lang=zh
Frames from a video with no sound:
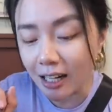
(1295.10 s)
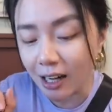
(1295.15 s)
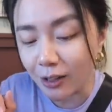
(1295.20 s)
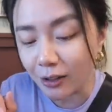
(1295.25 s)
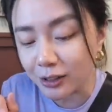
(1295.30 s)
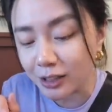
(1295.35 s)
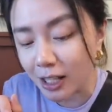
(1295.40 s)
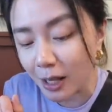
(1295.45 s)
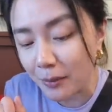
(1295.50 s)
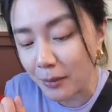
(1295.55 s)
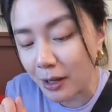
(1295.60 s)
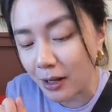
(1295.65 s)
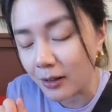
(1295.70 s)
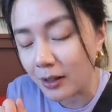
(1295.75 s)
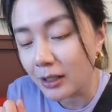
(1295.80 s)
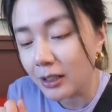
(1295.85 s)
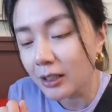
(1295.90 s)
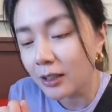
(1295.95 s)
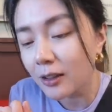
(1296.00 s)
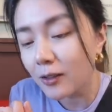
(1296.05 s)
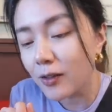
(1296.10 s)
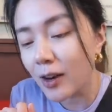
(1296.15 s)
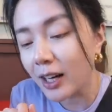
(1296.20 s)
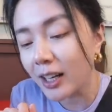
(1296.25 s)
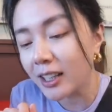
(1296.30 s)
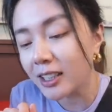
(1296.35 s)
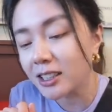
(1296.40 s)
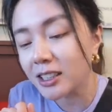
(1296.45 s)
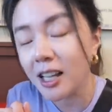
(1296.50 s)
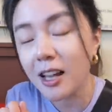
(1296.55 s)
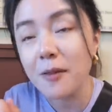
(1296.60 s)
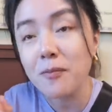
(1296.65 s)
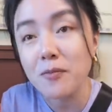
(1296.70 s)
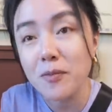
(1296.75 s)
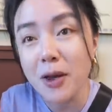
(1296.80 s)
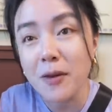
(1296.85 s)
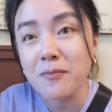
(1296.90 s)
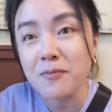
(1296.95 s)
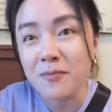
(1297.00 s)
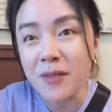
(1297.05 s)
然后上面放了一些
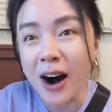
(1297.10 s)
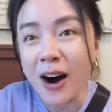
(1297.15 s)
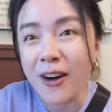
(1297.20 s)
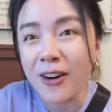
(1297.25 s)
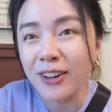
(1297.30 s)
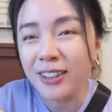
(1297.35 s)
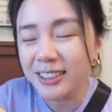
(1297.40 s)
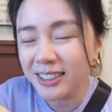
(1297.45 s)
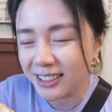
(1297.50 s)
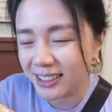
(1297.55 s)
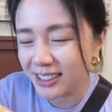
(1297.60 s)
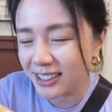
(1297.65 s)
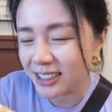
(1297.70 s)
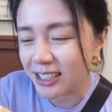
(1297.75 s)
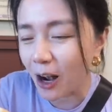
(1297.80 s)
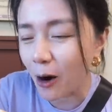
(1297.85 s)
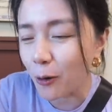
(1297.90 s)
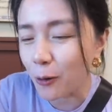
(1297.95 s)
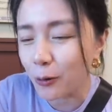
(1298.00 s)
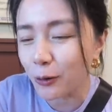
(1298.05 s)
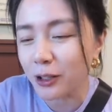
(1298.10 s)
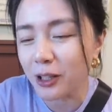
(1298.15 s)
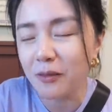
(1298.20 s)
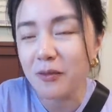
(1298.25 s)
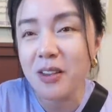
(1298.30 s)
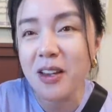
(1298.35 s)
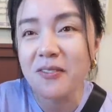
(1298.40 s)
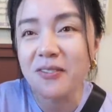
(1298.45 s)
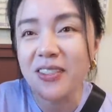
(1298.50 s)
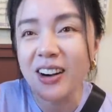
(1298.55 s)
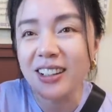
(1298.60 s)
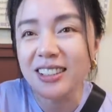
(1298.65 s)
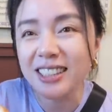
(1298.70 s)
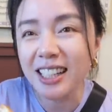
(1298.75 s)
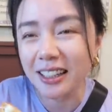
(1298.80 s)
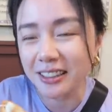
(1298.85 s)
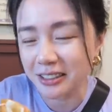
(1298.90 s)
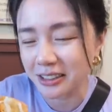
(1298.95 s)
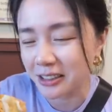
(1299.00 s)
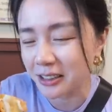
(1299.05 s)
面包，就是烤过的面包
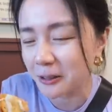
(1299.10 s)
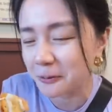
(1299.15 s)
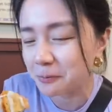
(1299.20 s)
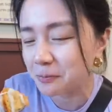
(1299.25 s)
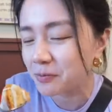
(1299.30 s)
这样子。